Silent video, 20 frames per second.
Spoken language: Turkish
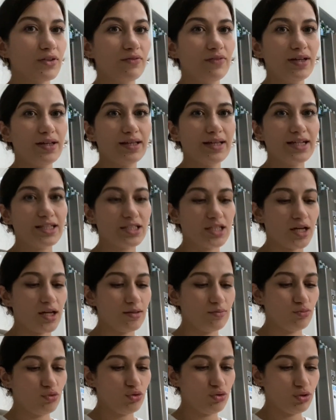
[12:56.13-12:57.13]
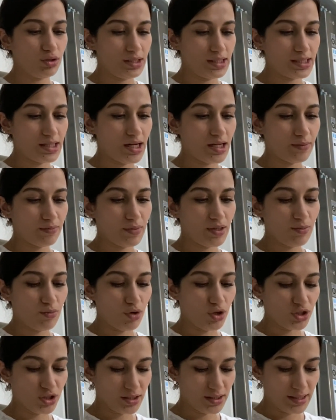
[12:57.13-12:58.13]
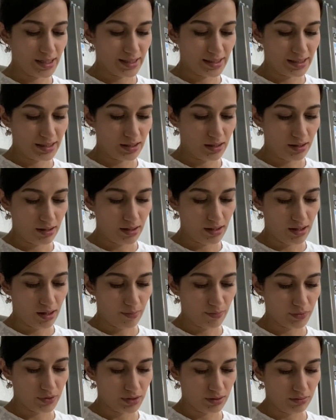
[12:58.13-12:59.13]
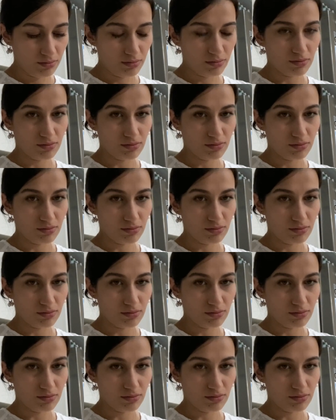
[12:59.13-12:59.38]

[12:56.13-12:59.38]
Ve geçen bu kızartmayı bu acılı zeytinyağıyla yaptım.